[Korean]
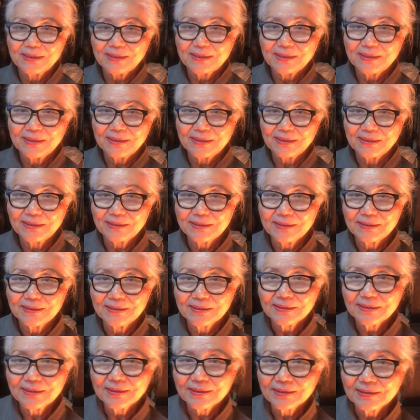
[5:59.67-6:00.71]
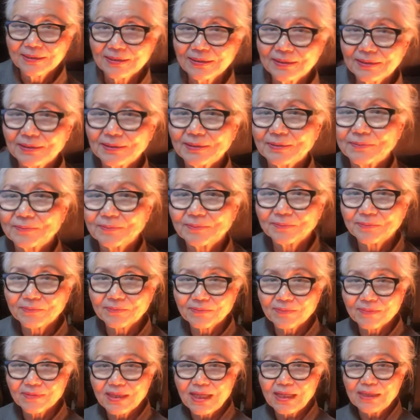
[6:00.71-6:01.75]
어, 그
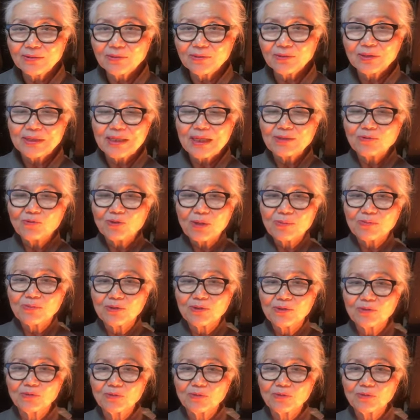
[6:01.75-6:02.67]
탄, 수화물을